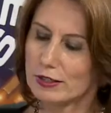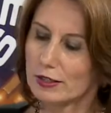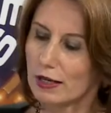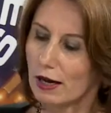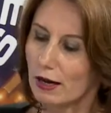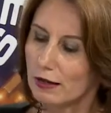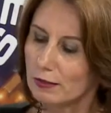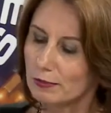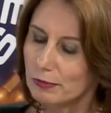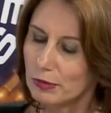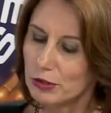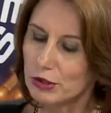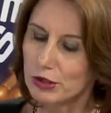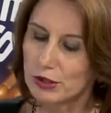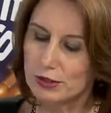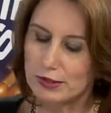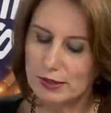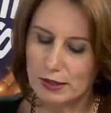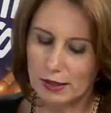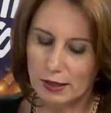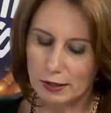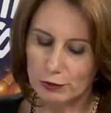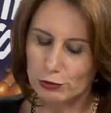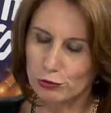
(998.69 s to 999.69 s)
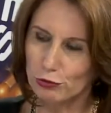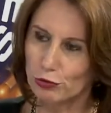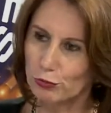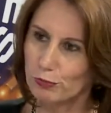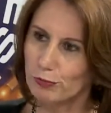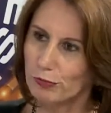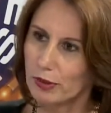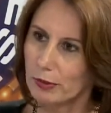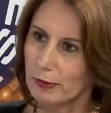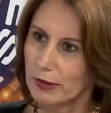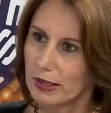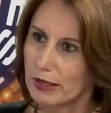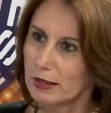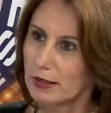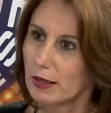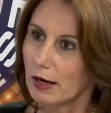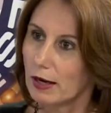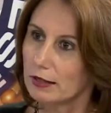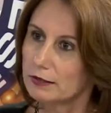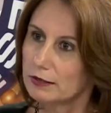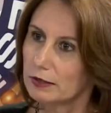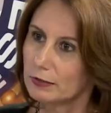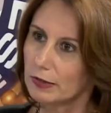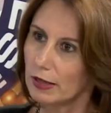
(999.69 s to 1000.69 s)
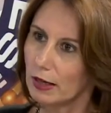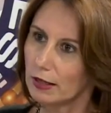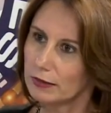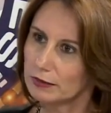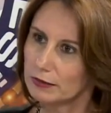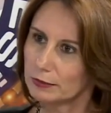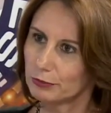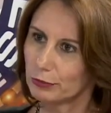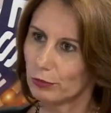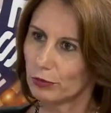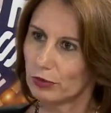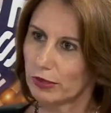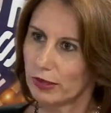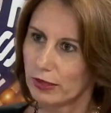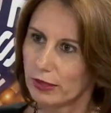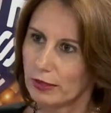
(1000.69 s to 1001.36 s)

saat başı saat kurup bebeği kaldırıp kaldırıp böyle